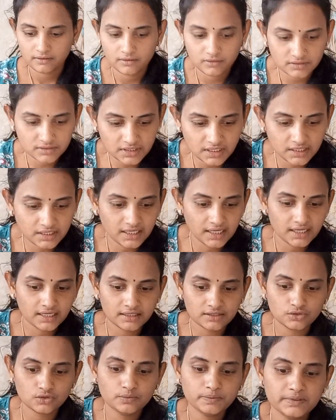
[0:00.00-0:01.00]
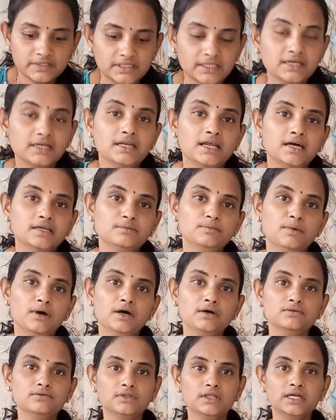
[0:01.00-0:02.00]
ఒకసారి టైలర్ని చూపిస్తే క్లాత్
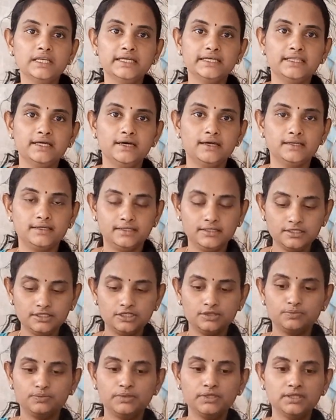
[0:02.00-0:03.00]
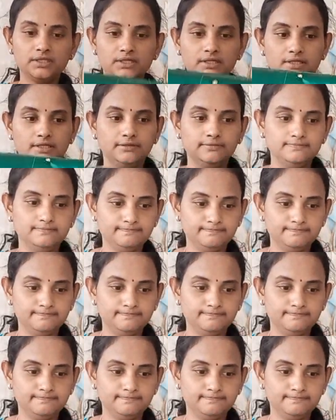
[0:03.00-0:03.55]
బాగుందా లేదా అన్నది చెప్తుంది కదా